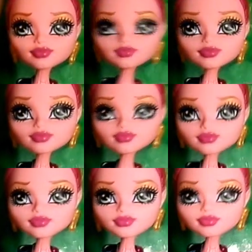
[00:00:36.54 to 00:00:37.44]
у которой
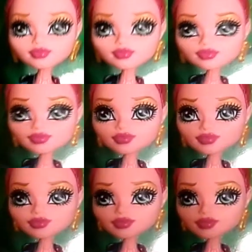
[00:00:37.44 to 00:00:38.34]
синие волосы,
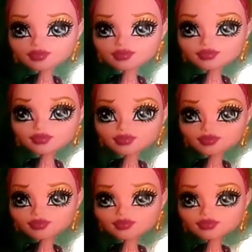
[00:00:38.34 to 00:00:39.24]
и она
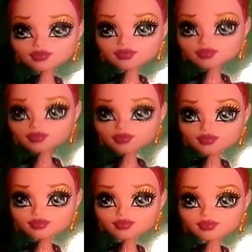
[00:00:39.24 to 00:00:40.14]
синего.
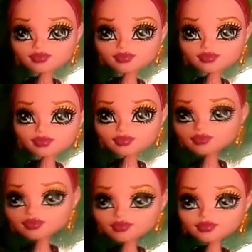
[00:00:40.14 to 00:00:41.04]
Есть даже
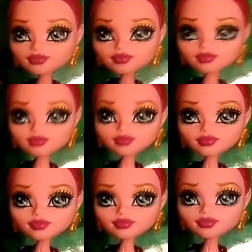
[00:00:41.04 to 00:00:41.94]
коллекция, где
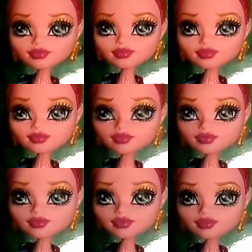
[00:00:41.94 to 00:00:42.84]
продаются две
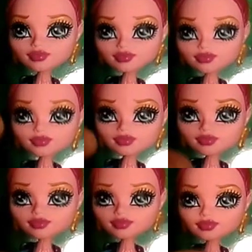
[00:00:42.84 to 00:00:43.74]
таких куклы в
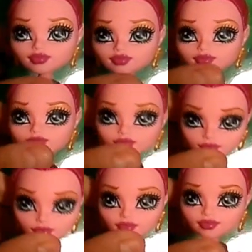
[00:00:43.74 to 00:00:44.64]
одной упаковке.
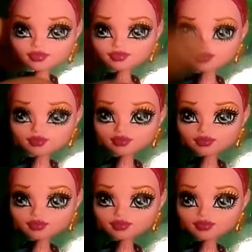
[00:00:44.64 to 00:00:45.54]
Одна вот эта, а другая
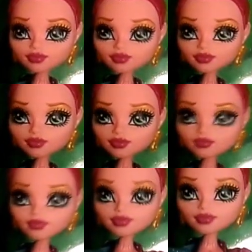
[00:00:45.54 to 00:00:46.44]
синяя, как бы ее
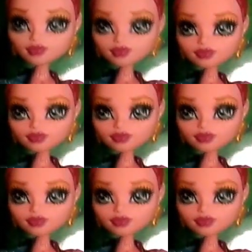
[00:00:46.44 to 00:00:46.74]
сестра.